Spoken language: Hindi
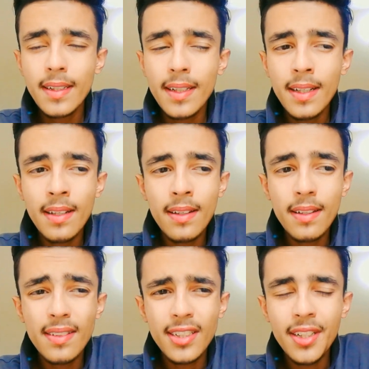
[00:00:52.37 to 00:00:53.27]
इन
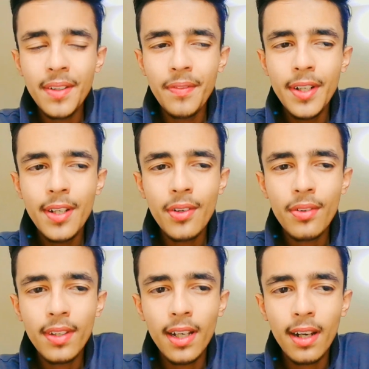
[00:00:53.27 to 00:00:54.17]
चंद
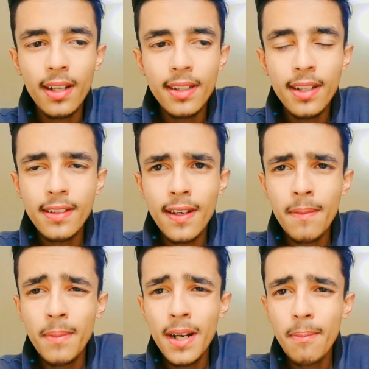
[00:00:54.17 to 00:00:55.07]
वीडियोस की खातिर इतने
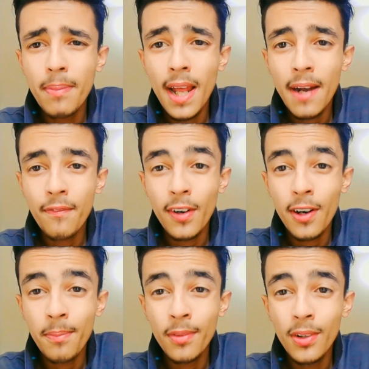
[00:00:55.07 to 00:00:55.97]
बड़े
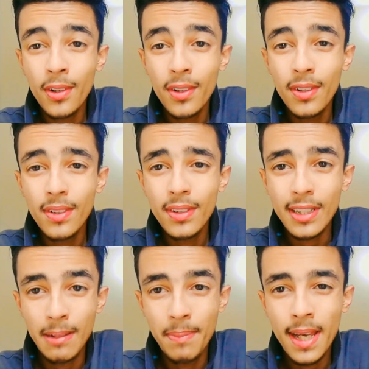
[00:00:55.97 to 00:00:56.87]
प्लेटफॉर्म को
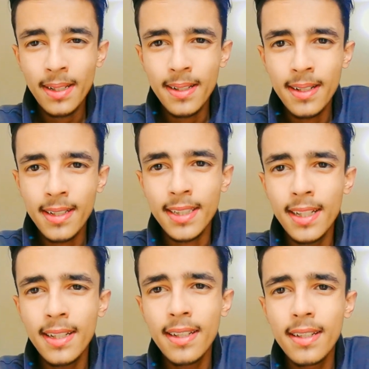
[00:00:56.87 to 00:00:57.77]
क्या बैन करना
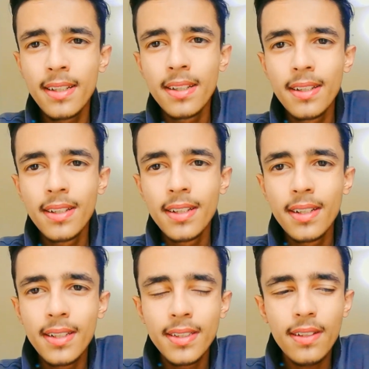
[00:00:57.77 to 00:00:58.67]
चाहिए
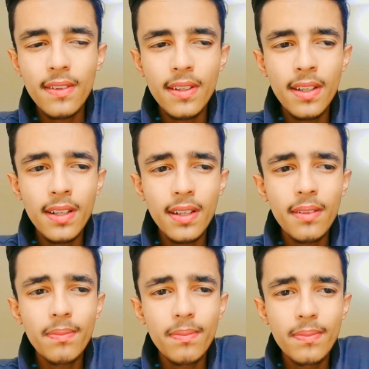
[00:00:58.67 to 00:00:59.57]
जिससे
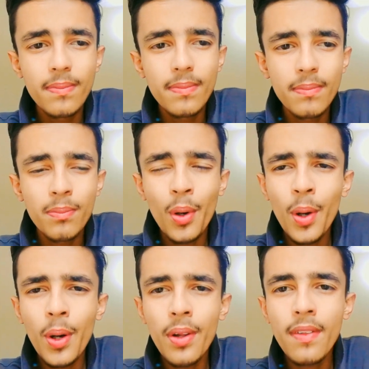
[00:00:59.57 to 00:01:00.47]

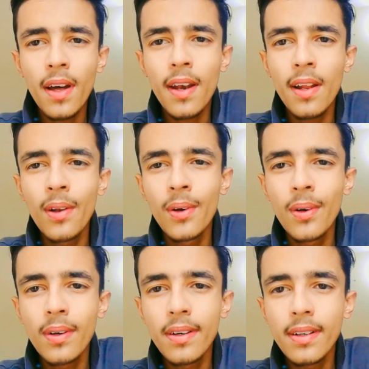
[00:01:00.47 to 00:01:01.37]
बहुत सारे
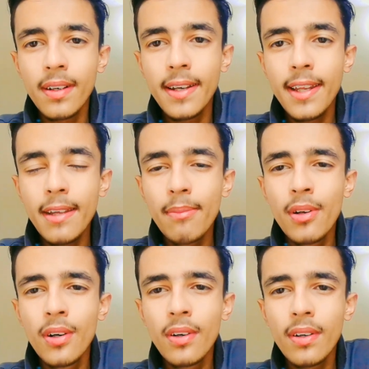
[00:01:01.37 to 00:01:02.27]
लोग गरीब
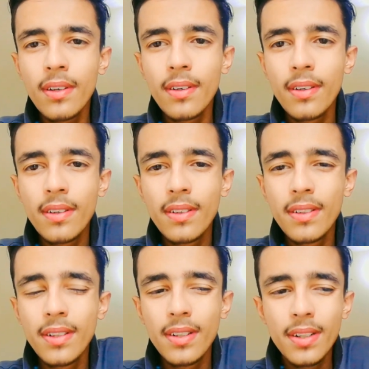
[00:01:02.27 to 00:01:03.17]

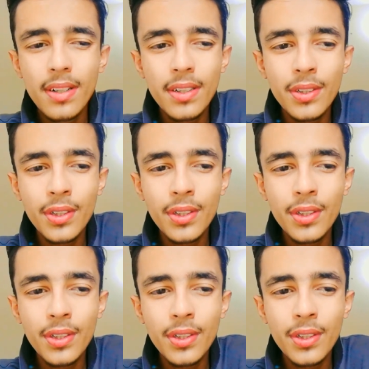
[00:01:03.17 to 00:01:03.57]
लोग जो